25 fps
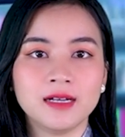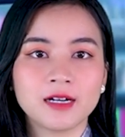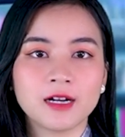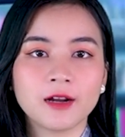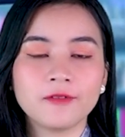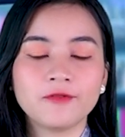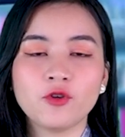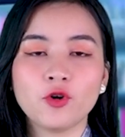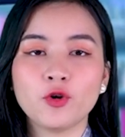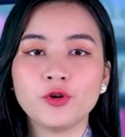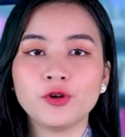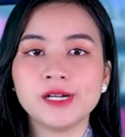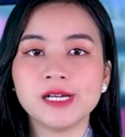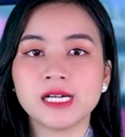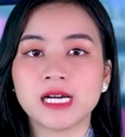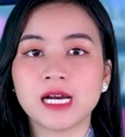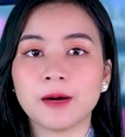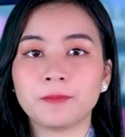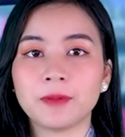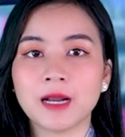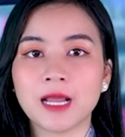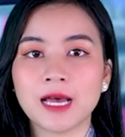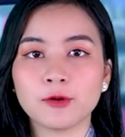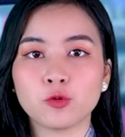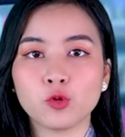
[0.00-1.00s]
Rất vui được
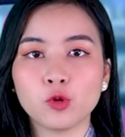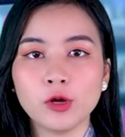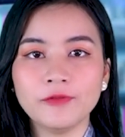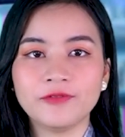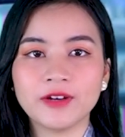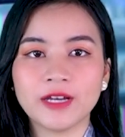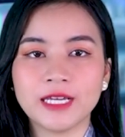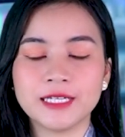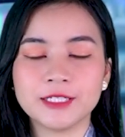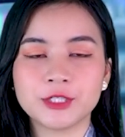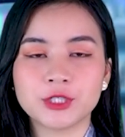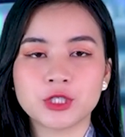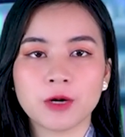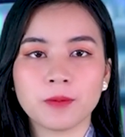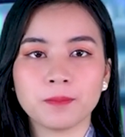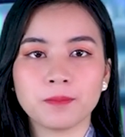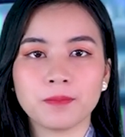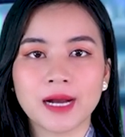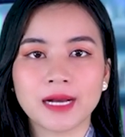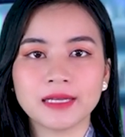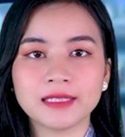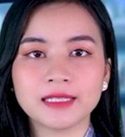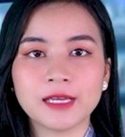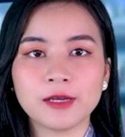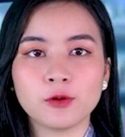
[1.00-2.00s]
gặp lại quý vị trong
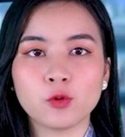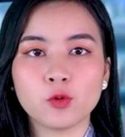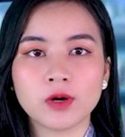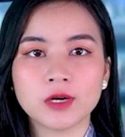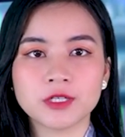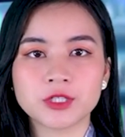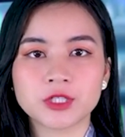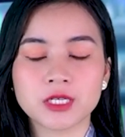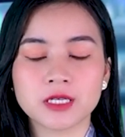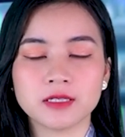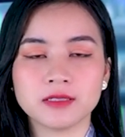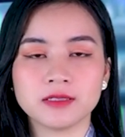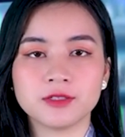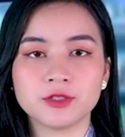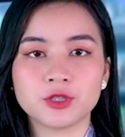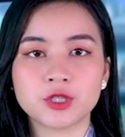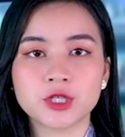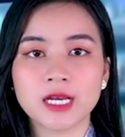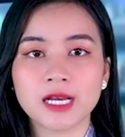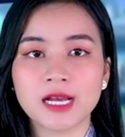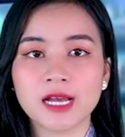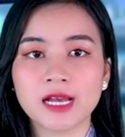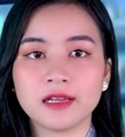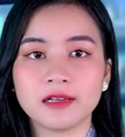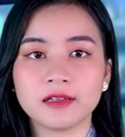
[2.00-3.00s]
bản tin quân sự
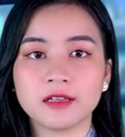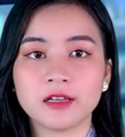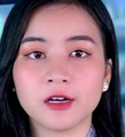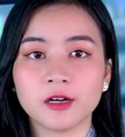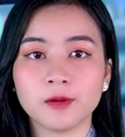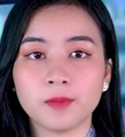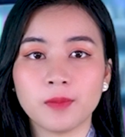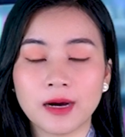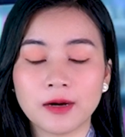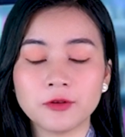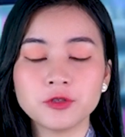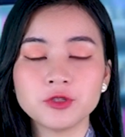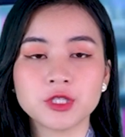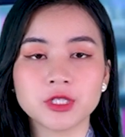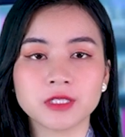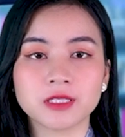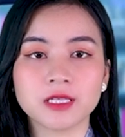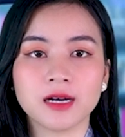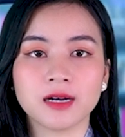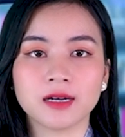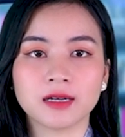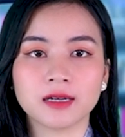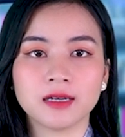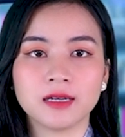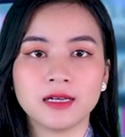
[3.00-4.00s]
trên kênh Thời báo sự
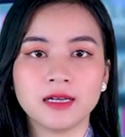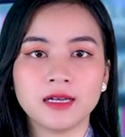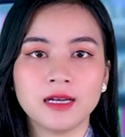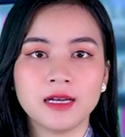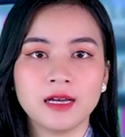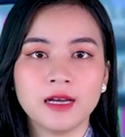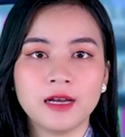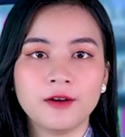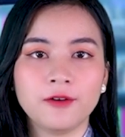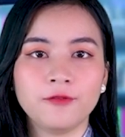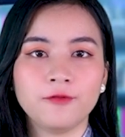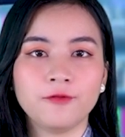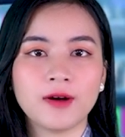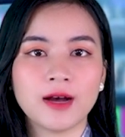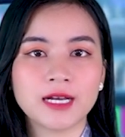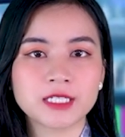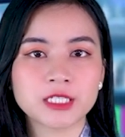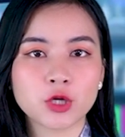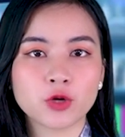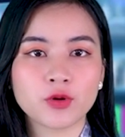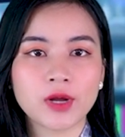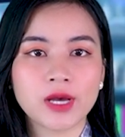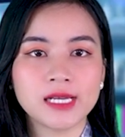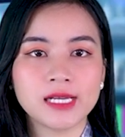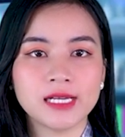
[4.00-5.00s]
thật. Và
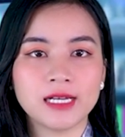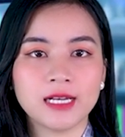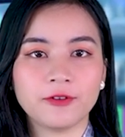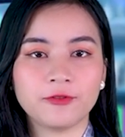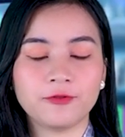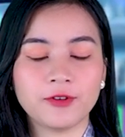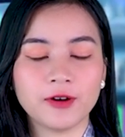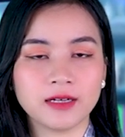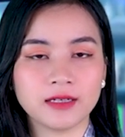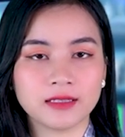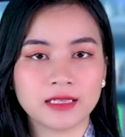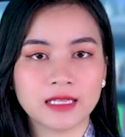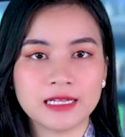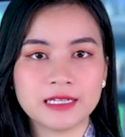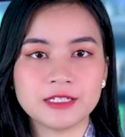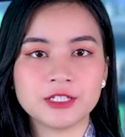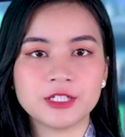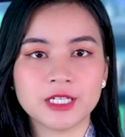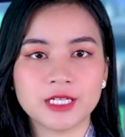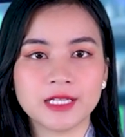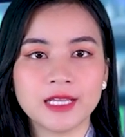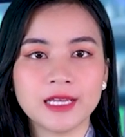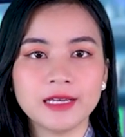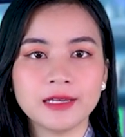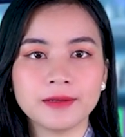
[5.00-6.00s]
sau đây là phần tin
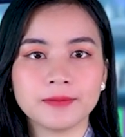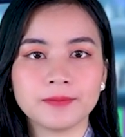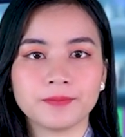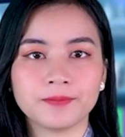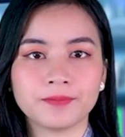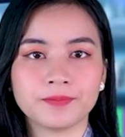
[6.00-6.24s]
chi tiết.